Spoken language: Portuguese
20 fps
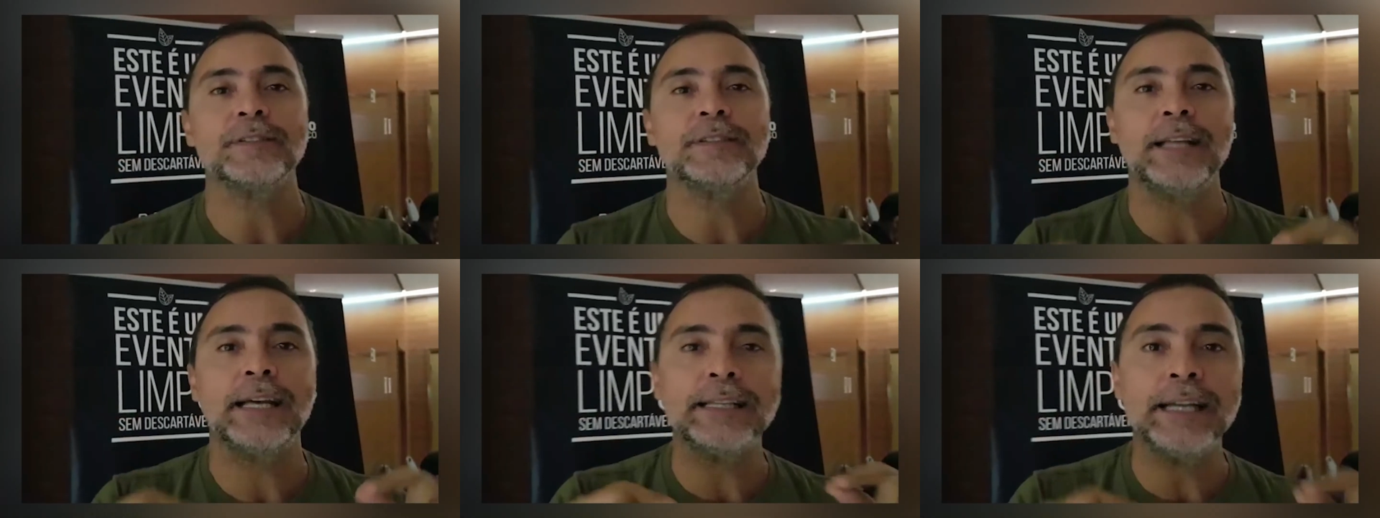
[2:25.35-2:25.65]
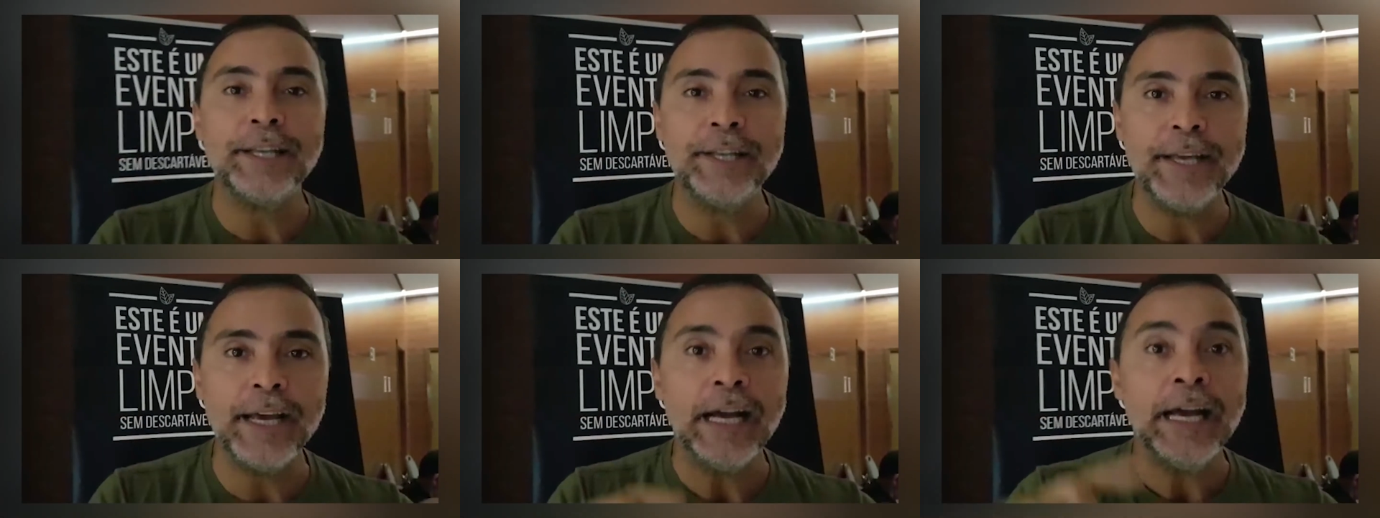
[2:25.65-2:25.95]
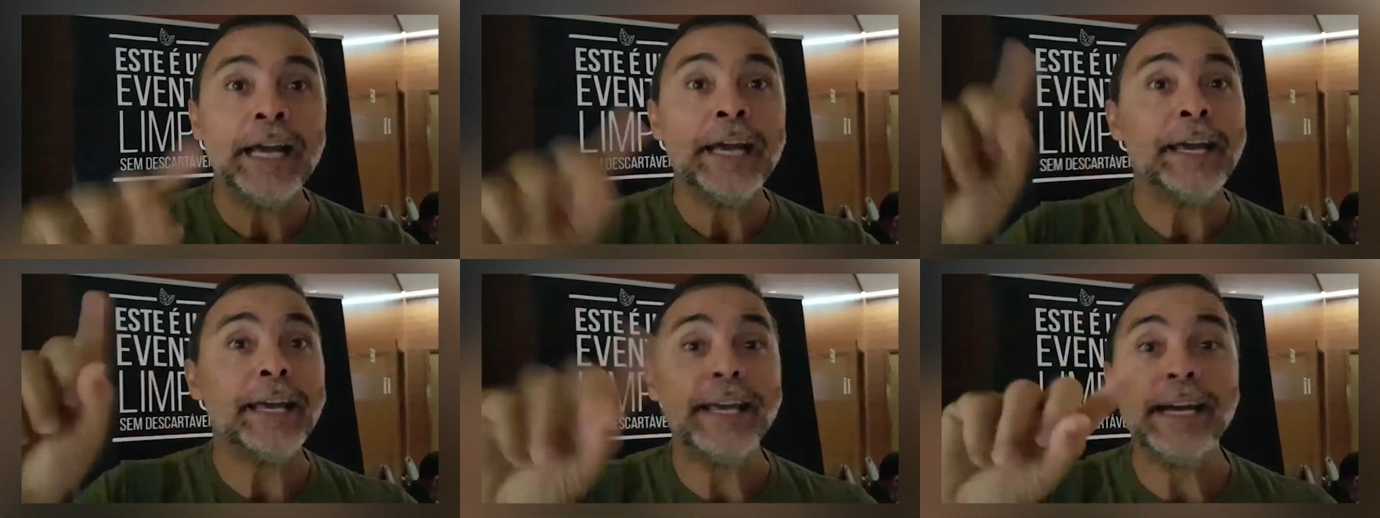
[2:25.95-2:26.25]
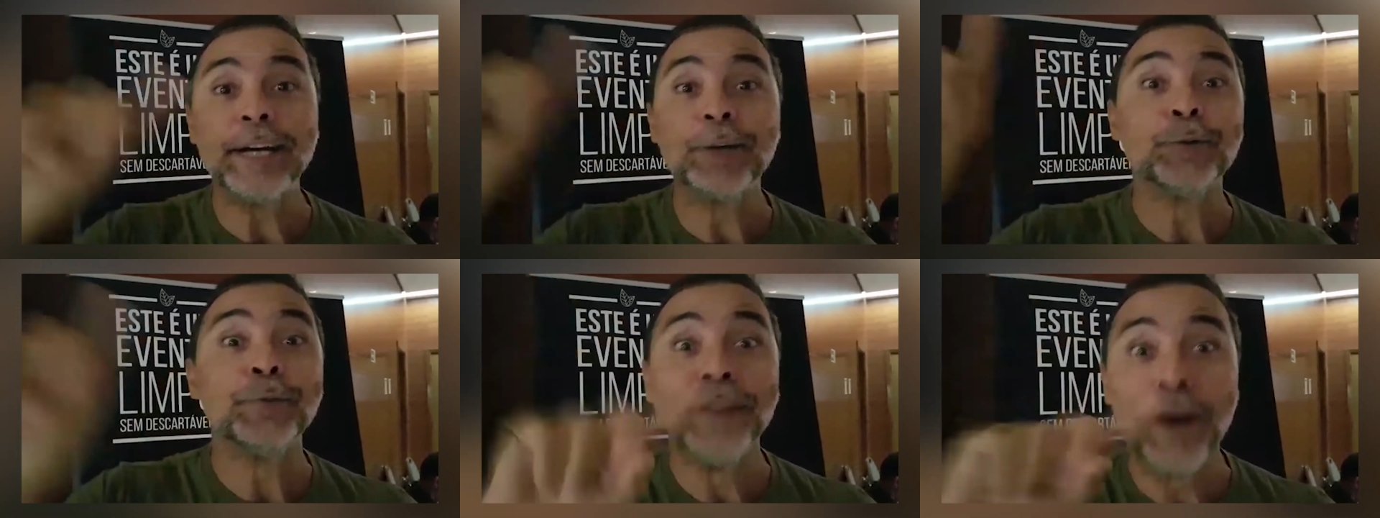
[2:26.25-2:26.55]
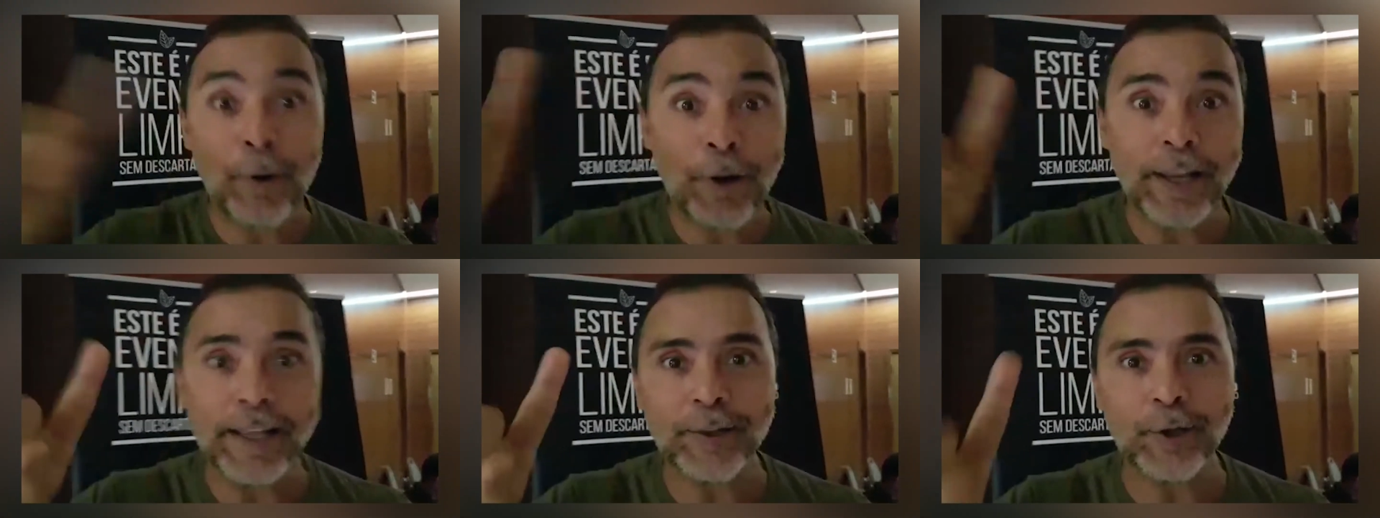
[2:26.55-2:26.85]
cidadania em ano
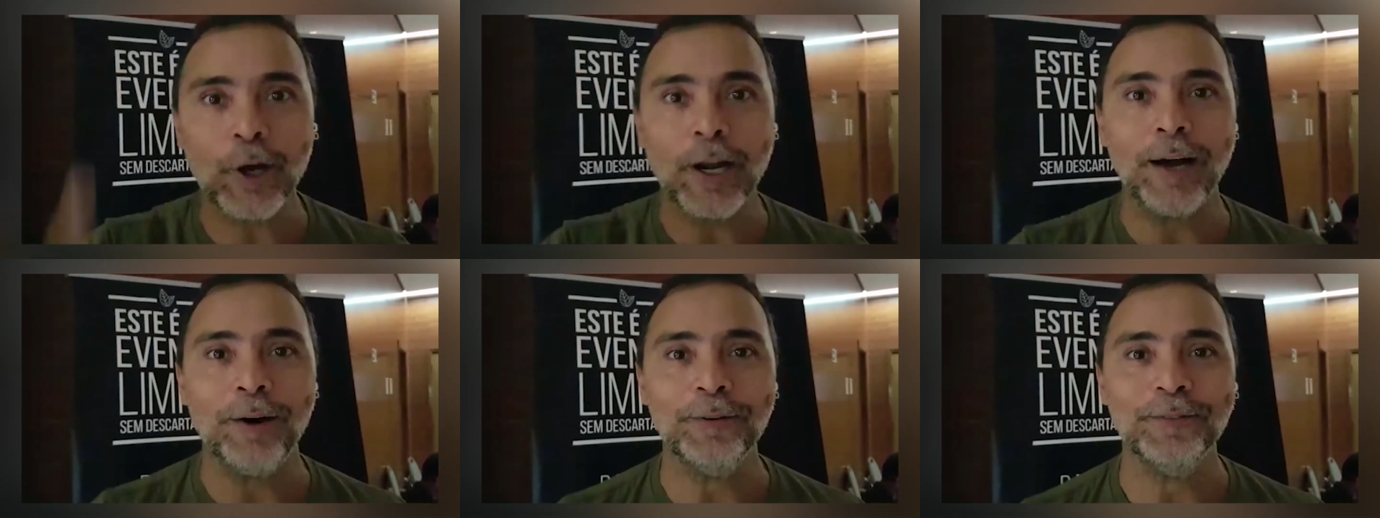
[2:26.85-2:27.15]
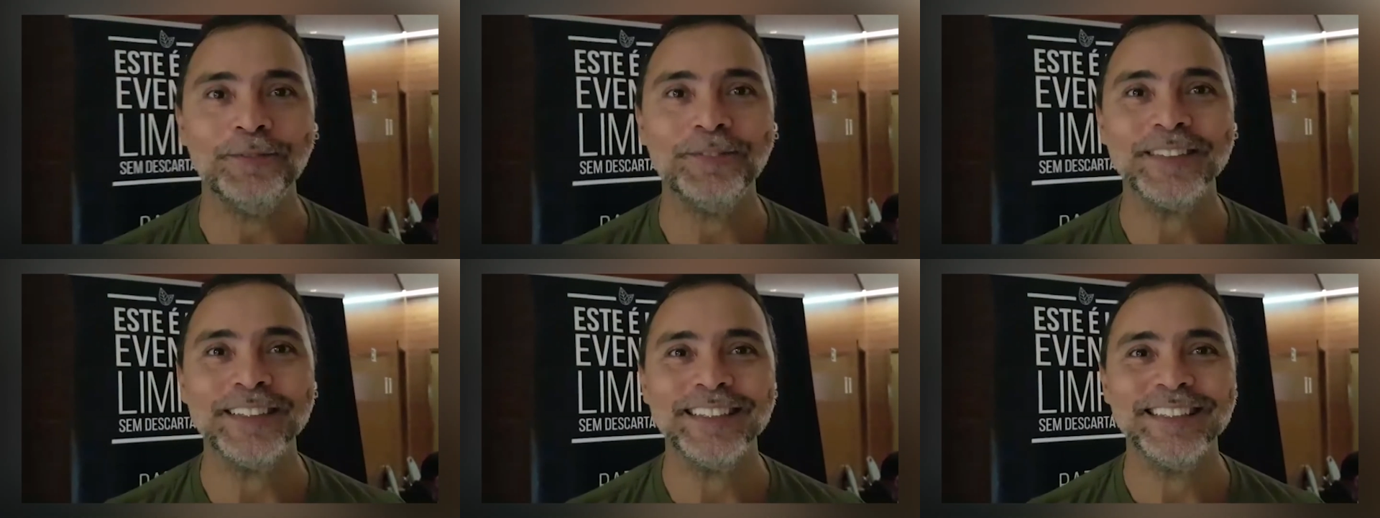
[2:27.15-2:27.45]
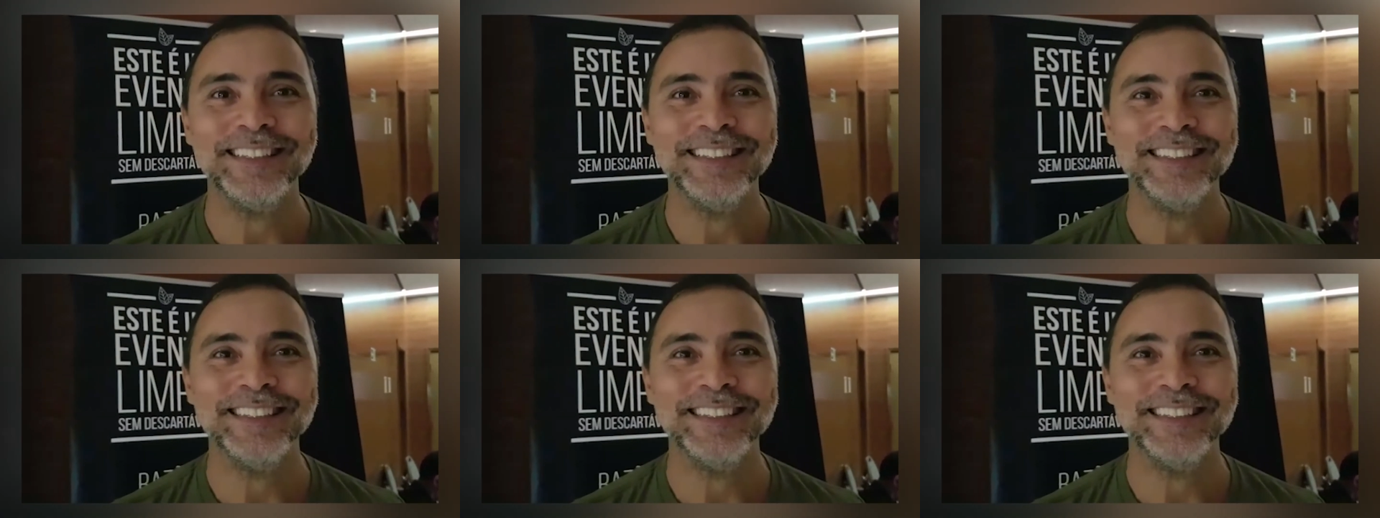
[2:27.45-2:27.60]
não eleitoral.